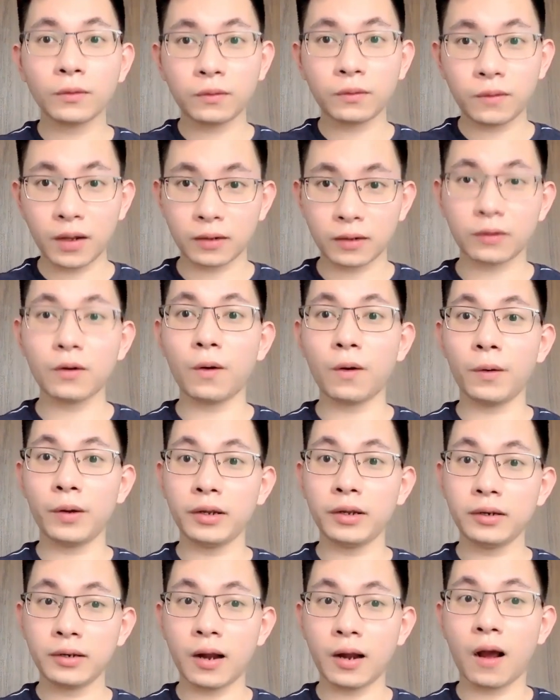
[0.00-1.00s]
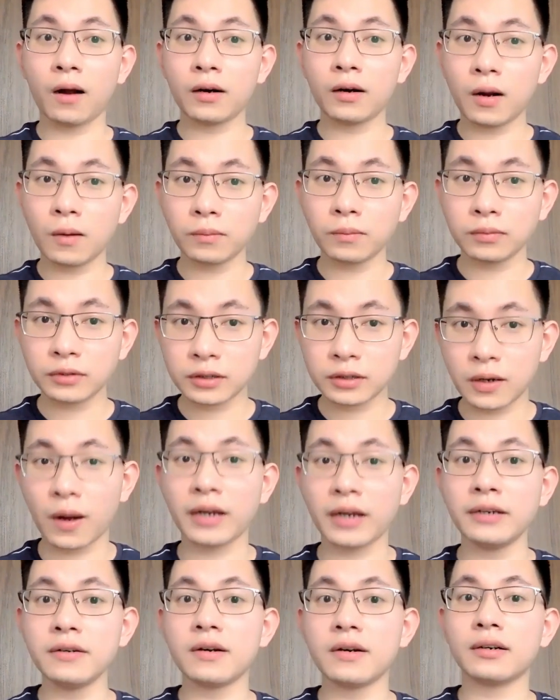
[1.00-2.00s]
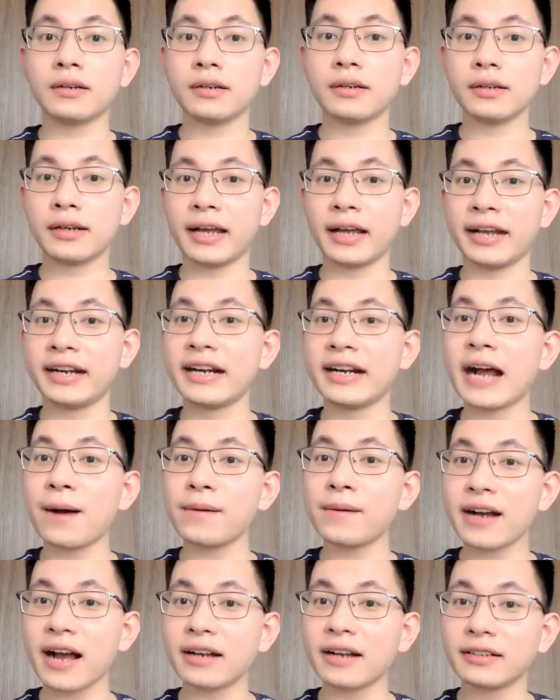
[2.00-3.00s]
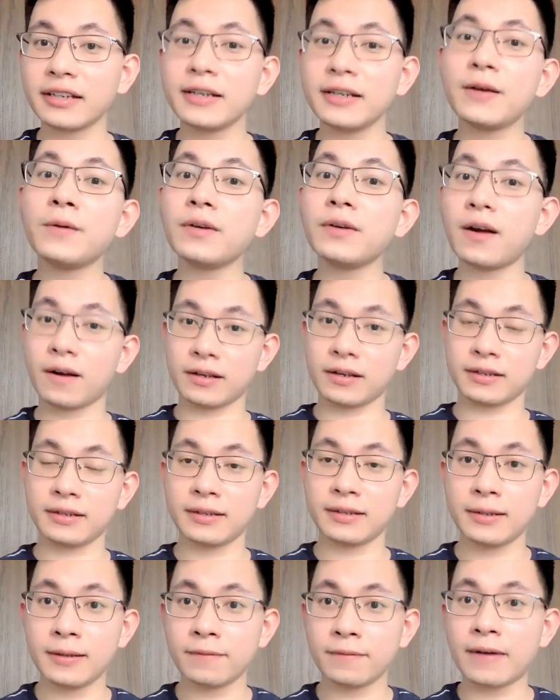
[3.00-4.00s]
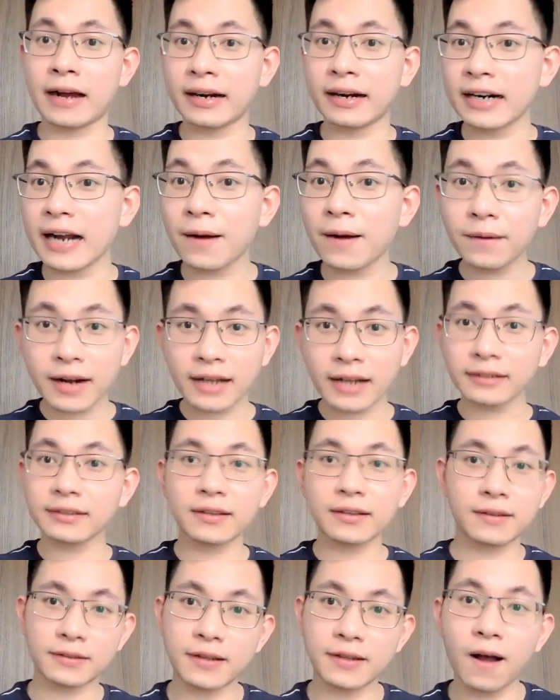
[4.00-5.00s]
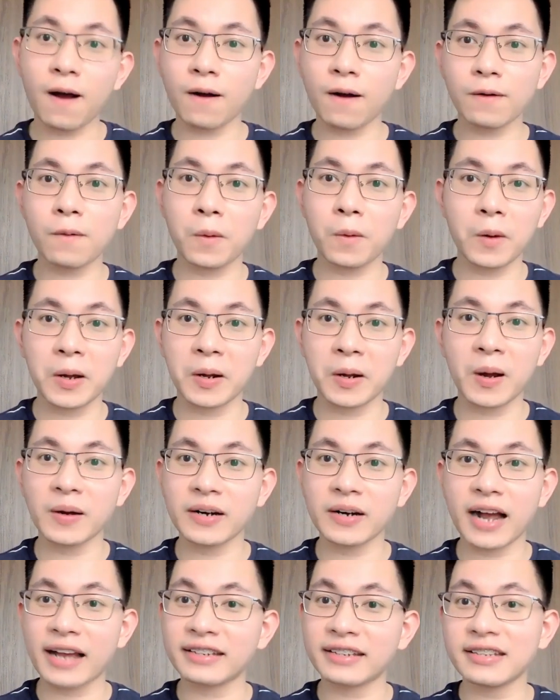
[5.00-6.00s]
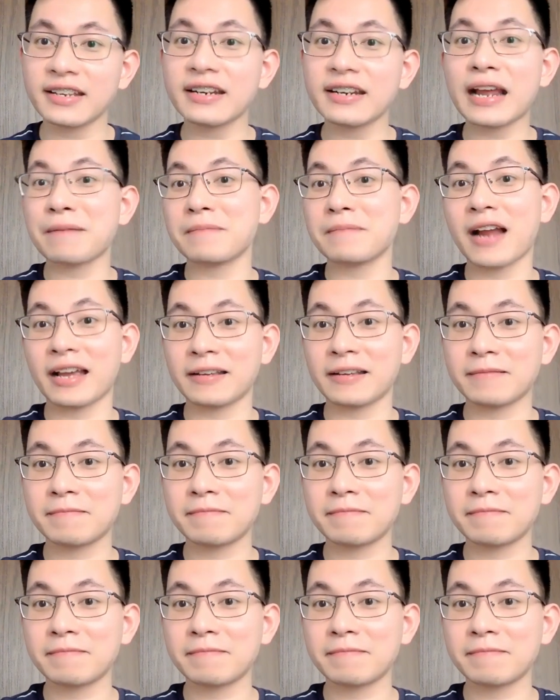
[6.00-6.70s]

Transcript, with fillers: tuyệt đối nó không trói được cái khao khát yêu đời và khao khát tự do của người con gái xinh đẹp này.